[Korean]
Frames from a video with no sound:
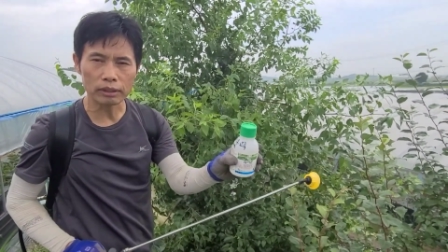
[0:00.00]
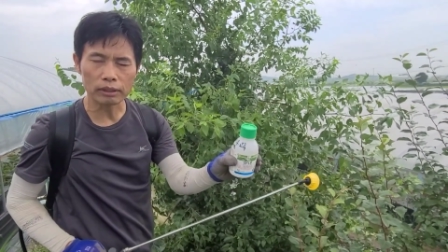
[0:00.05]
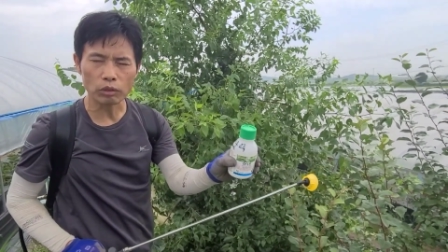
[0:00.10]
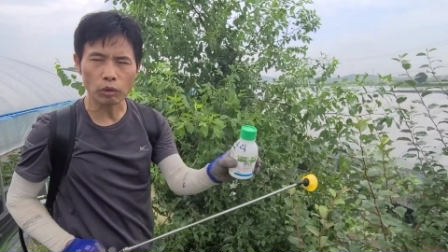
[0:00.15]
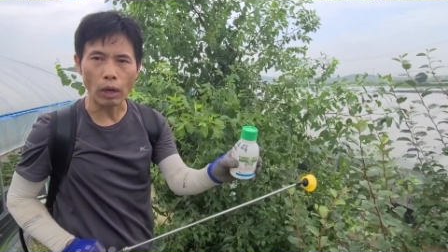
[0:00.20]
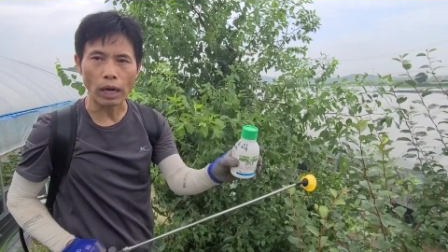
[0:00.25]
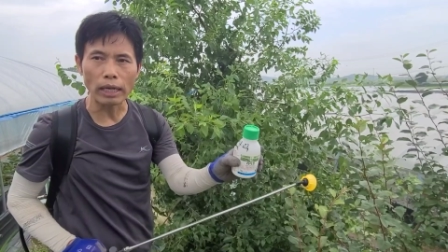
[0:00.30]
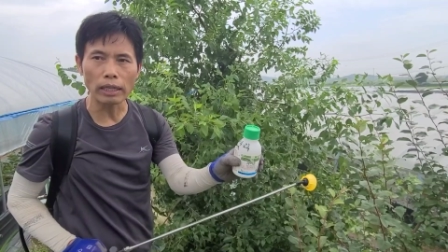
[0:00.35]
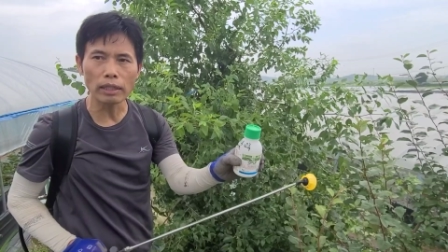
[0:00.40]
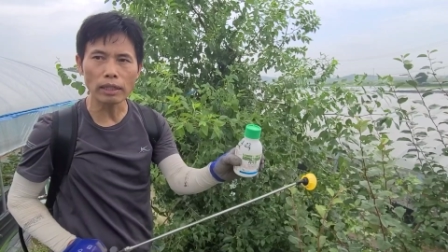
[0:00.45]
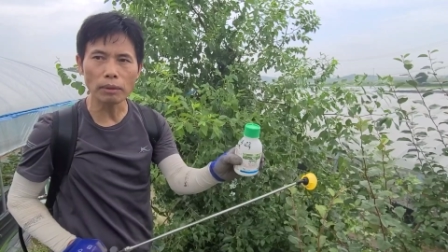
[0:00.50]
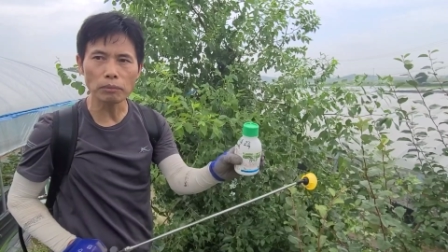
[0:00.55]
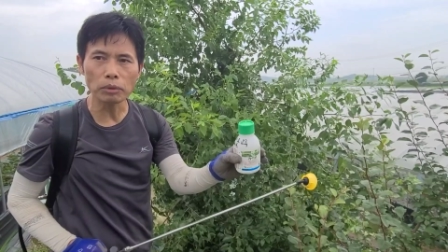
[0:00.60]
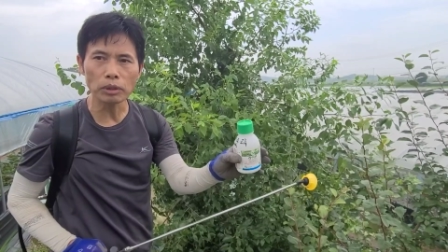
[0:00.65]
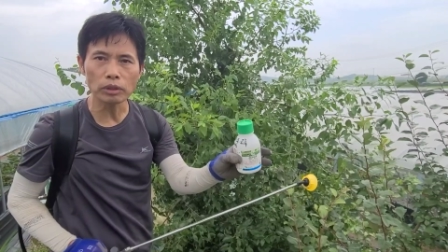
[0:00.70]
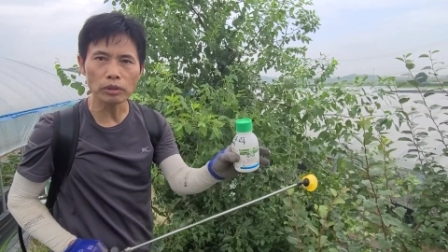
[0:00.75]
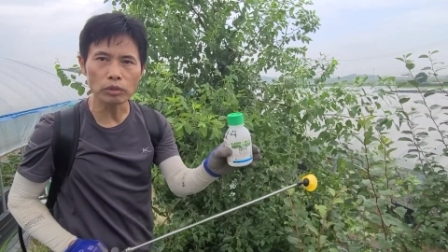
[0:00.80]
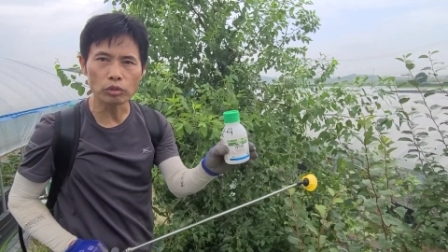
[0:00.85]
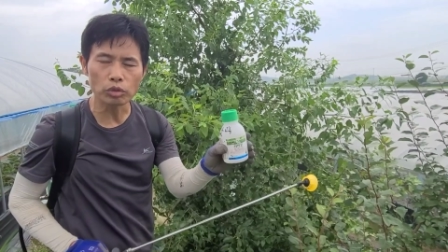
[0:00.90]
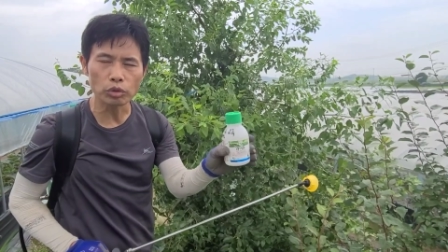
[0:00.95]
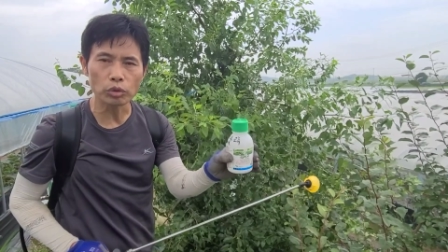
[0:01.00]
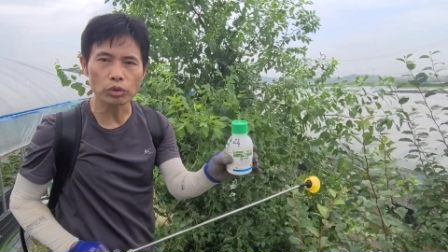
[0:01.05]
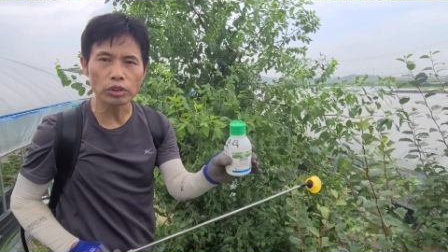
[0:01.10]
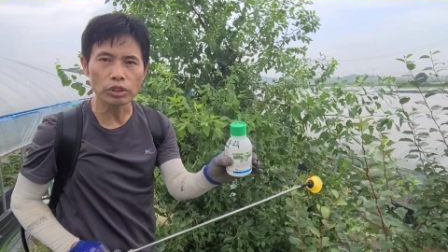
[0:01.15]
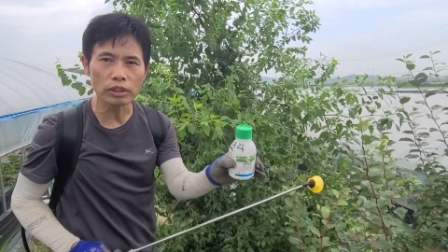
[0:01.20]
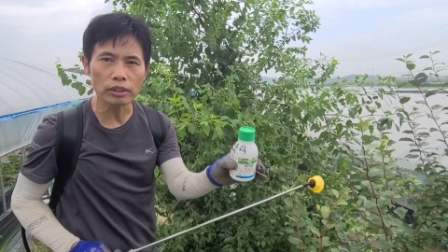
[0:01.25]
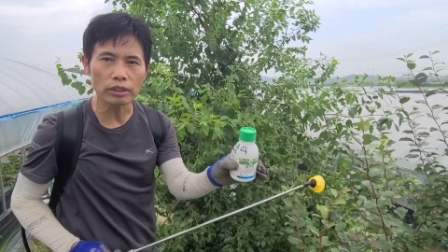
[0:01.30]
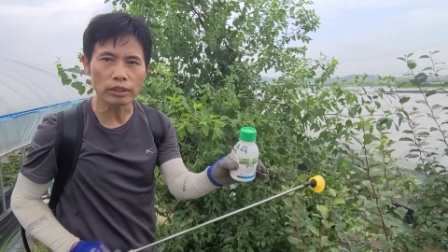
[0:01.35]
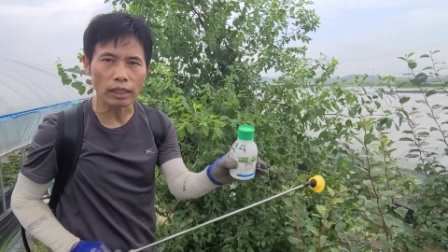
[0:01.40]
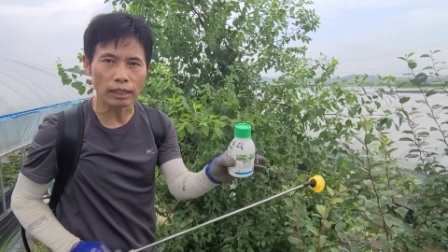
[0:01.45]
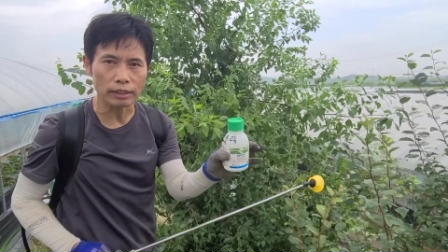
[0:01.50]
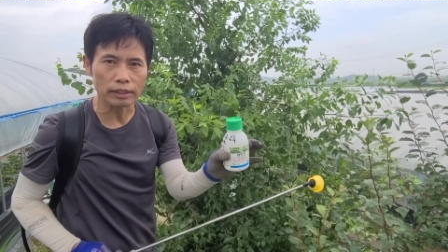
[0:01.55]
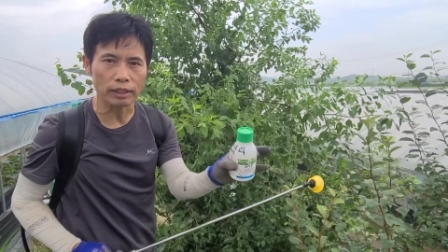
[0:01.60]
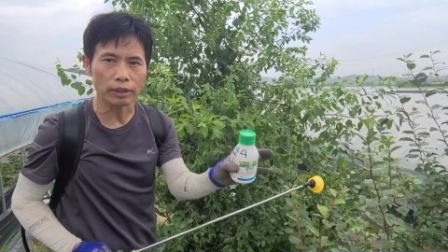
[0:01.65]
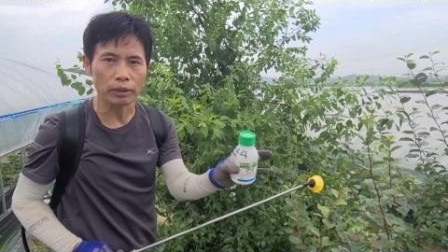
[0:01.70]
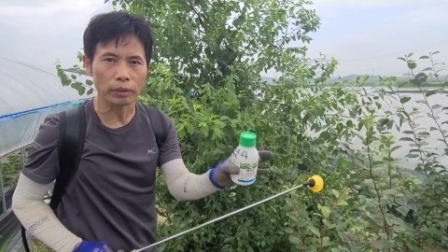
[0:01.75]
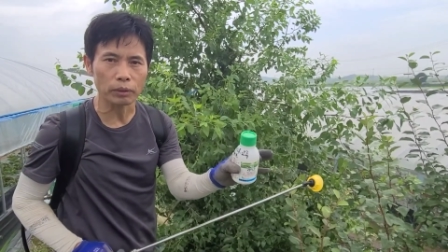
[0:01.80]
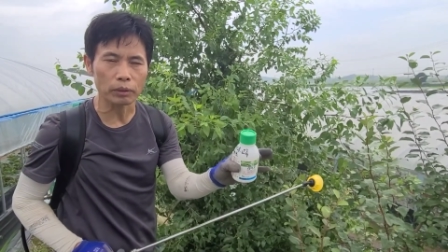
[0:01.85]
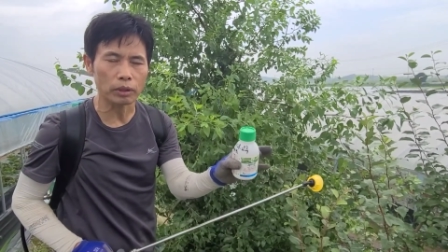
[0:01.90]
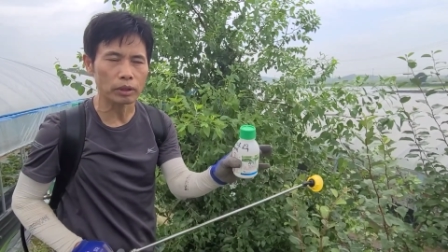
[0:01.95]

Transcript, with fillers: 과일나무에는 주로 치는 약이에요.